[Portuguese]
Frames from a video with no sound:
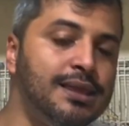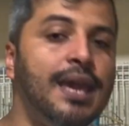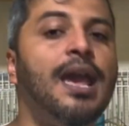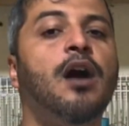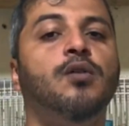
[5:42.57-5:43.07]

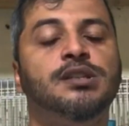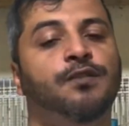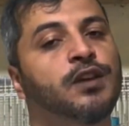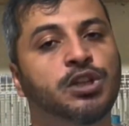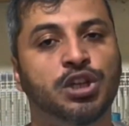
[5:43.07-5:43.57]
tem arroz
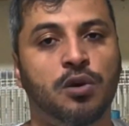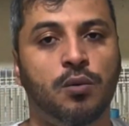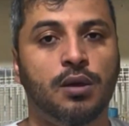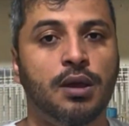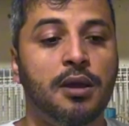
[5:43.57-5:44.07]
e
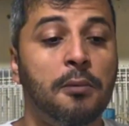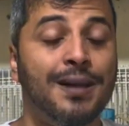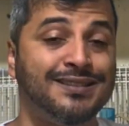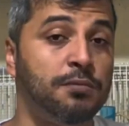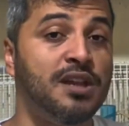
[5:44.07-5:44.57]
feijão.
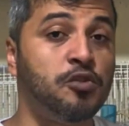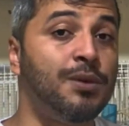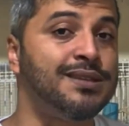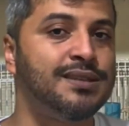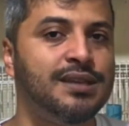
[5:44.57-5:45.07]
Mas
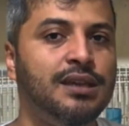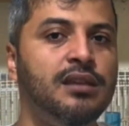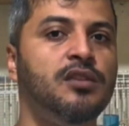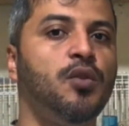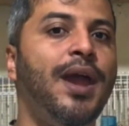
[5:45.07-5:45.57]
mesmo
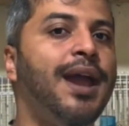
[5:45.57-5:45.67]
assim, não